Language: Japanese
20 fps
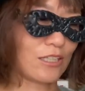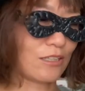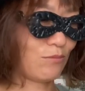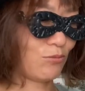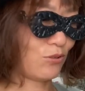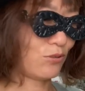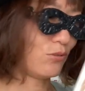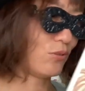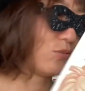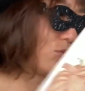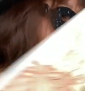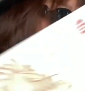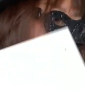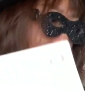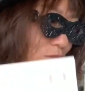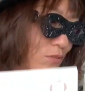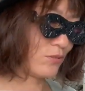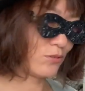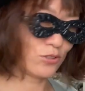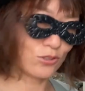レビューを
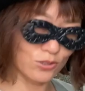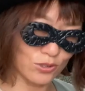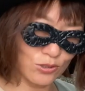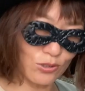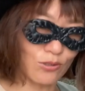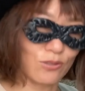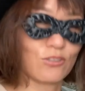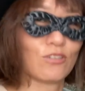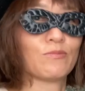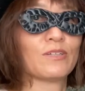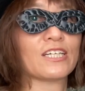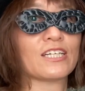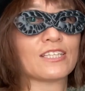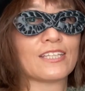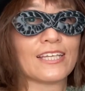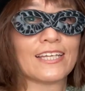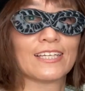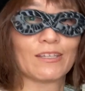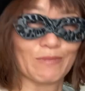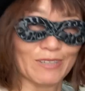続きを読み上げ
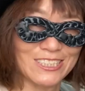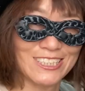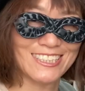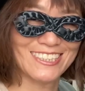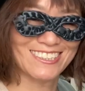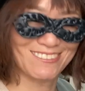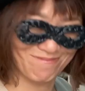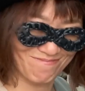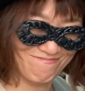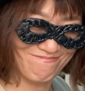ていきます